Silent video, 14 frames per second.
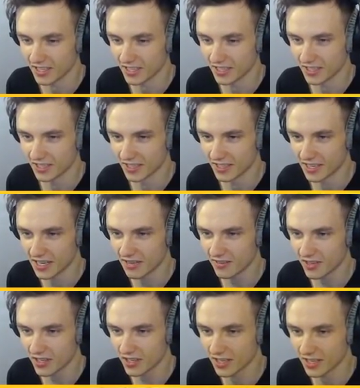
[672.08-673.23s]
нет.
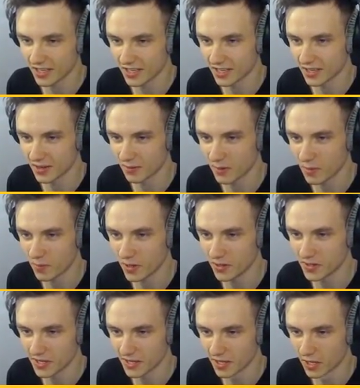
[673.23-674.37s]
Равыч? О,
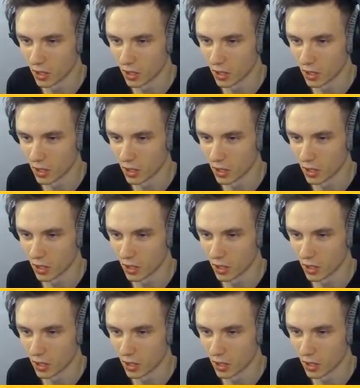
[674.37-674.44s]
нет,